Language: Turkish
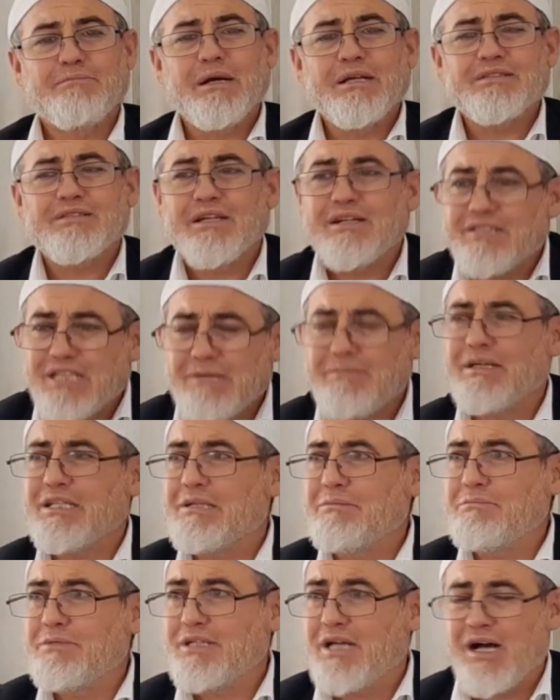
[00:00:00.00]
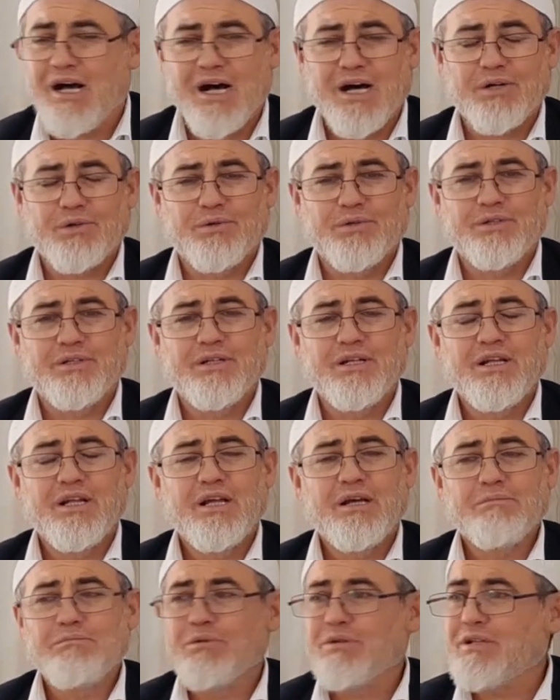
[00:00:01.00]
Ben sana demedim mi ya Harun?
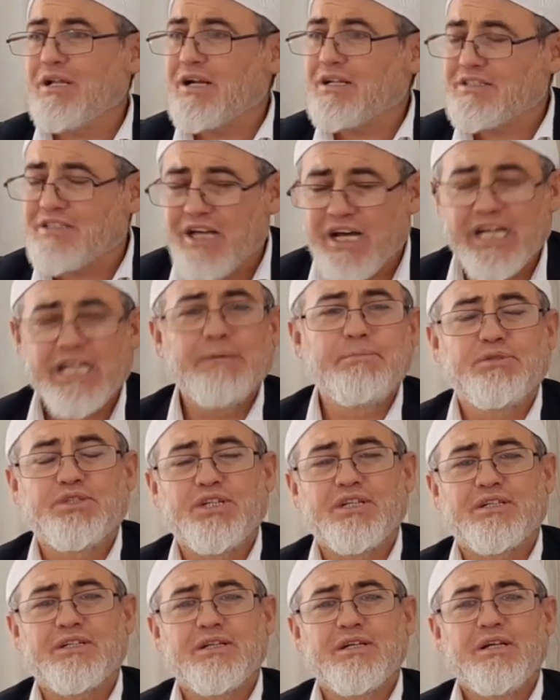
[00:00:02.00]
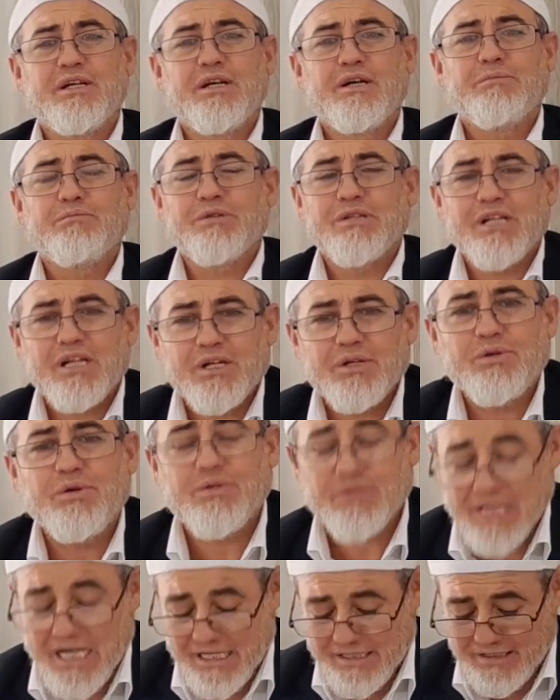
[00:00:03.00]
Bunlara sahip çık. Bunları
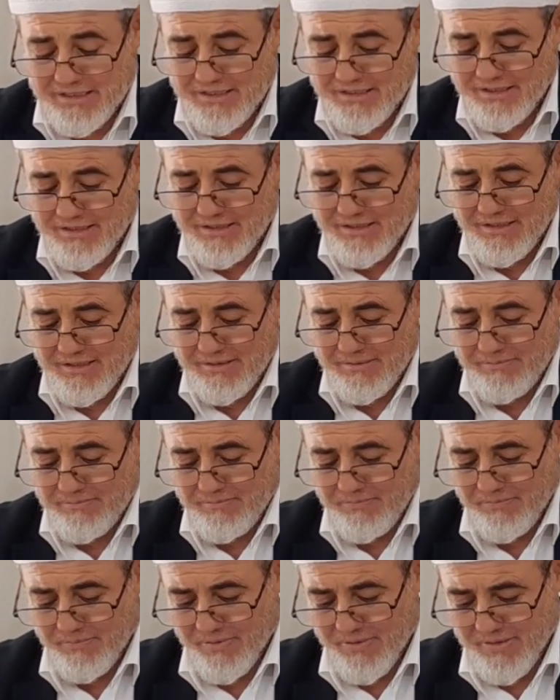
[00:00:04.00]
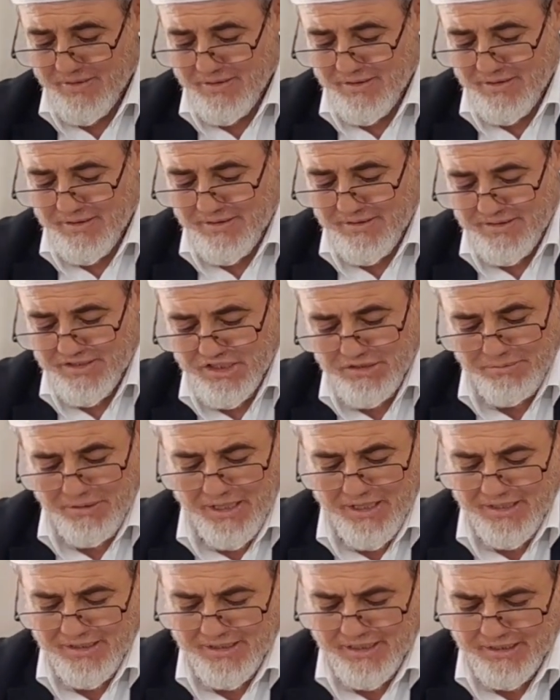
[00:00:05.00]
gözet.
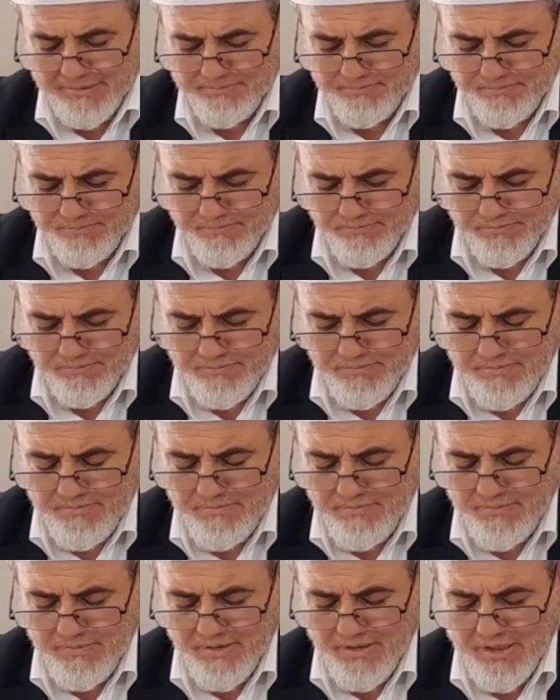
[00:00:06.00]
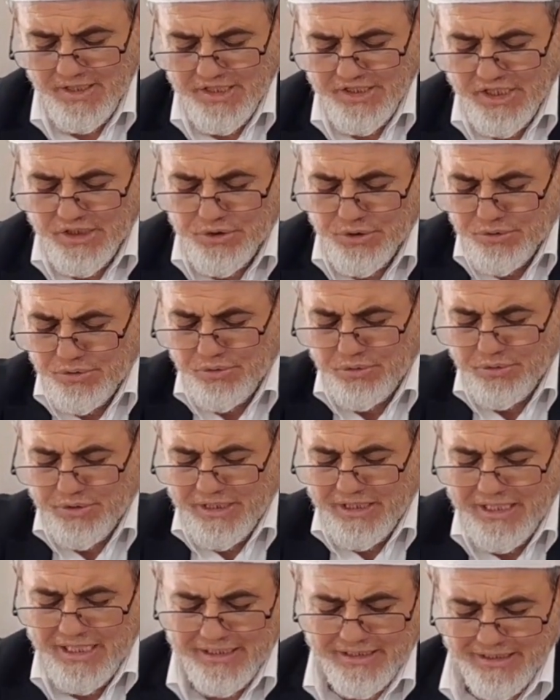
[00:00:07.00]
Subhanallah. Yecerruhu
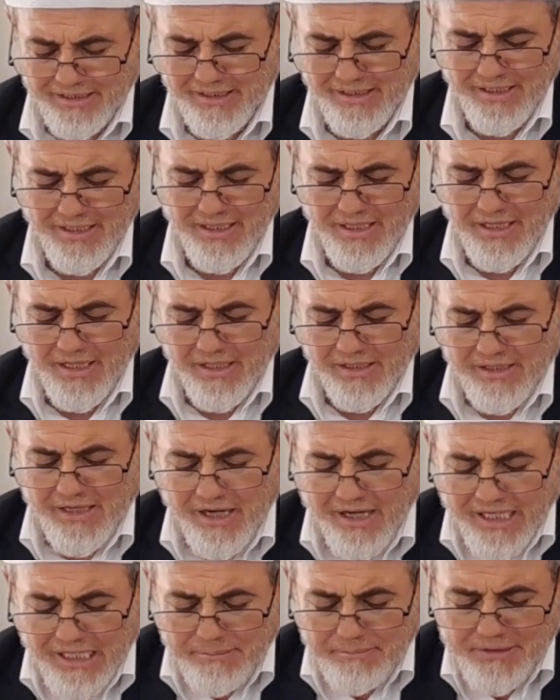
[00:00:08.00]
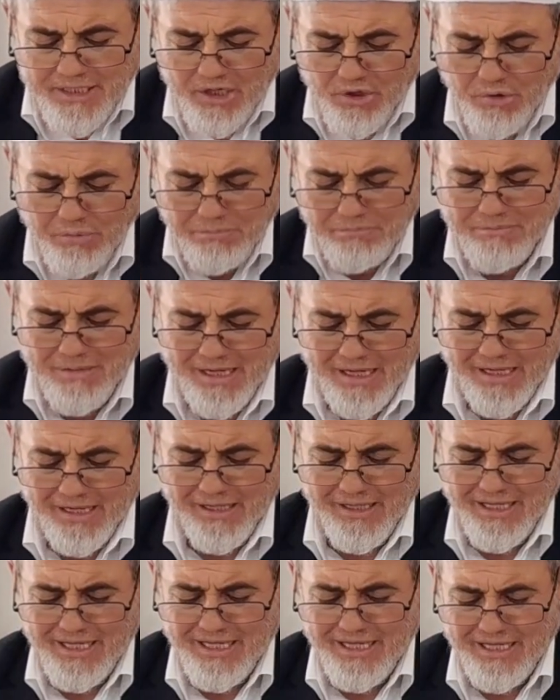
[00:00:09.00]
ileyh. Kale ibne umme.
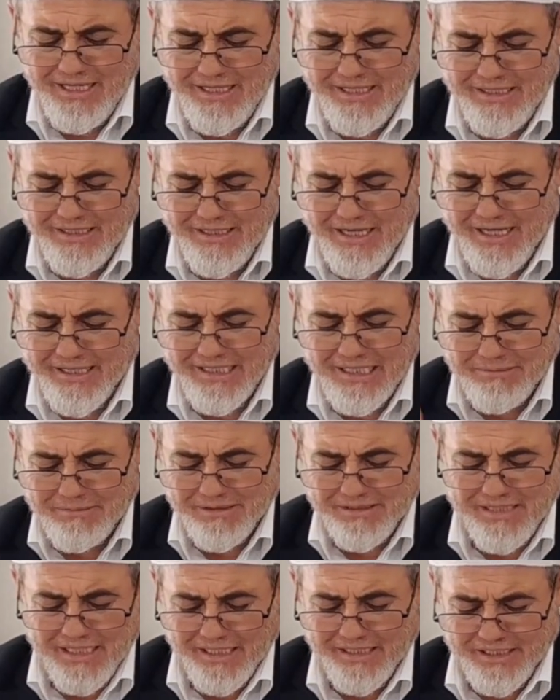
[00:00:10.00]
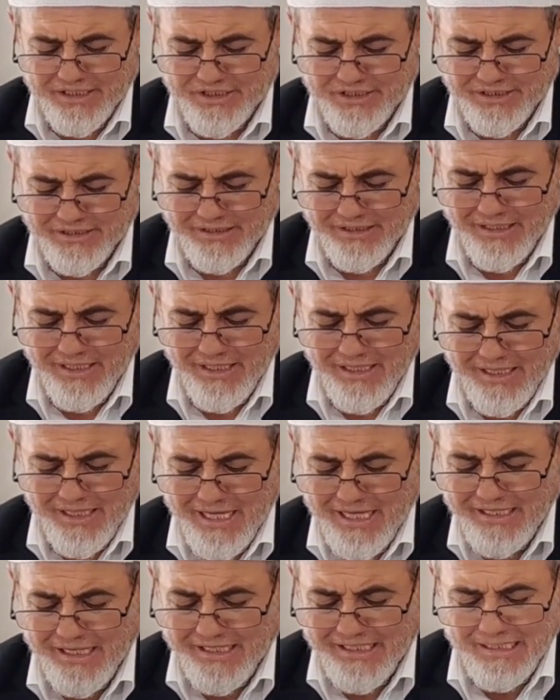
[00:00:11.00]
Ey annemin kardeşi.
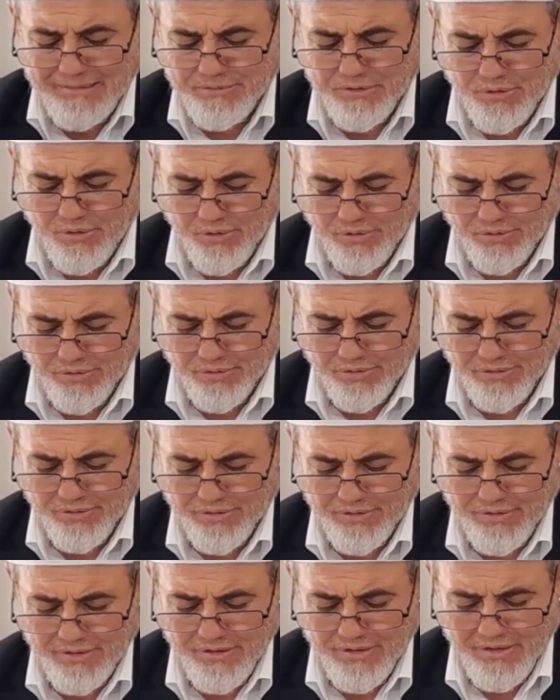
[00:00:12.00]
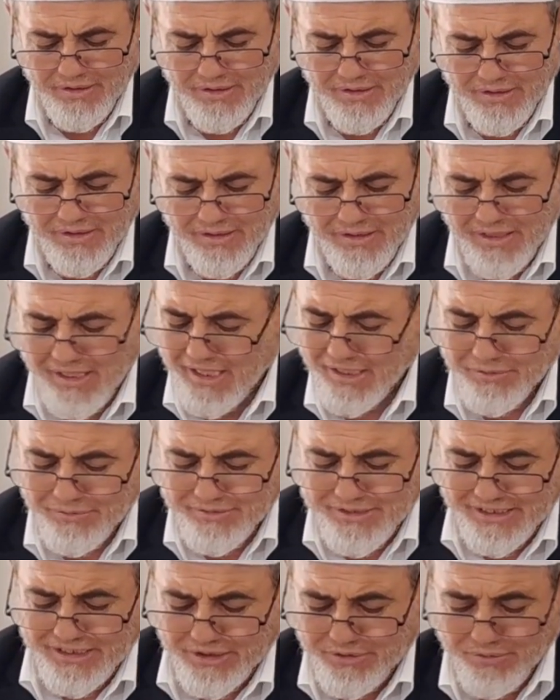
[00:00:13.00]
Ey annemin oğlu.
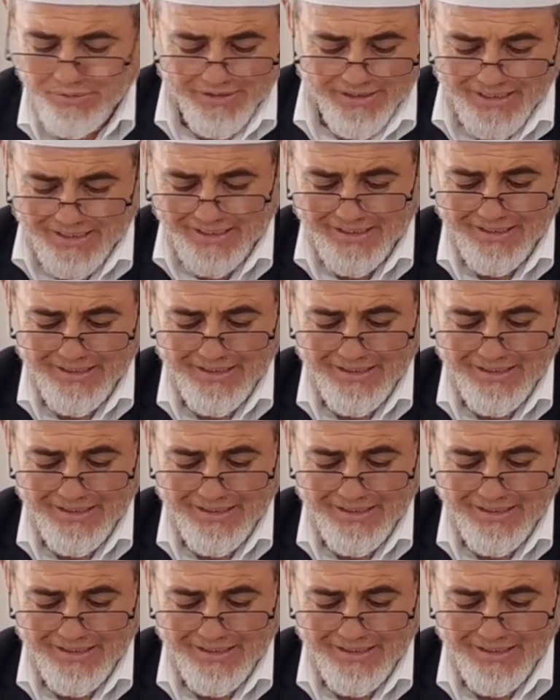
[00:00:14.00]
Harun dedi ki ona.